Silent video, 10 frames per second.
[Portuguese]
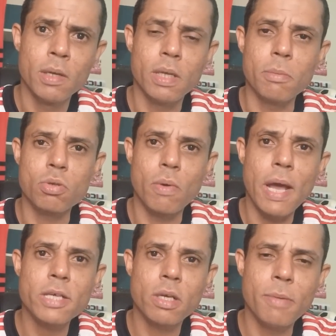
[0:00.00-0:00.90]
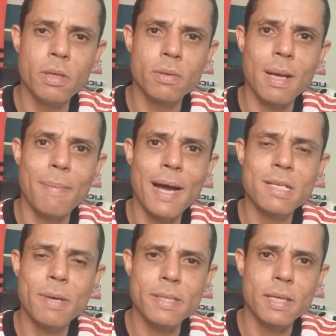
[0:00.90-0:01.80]
Temos o Wesley, menino da base,
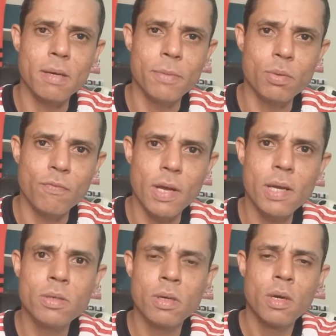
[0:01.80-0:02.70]
mas ainda muito verde.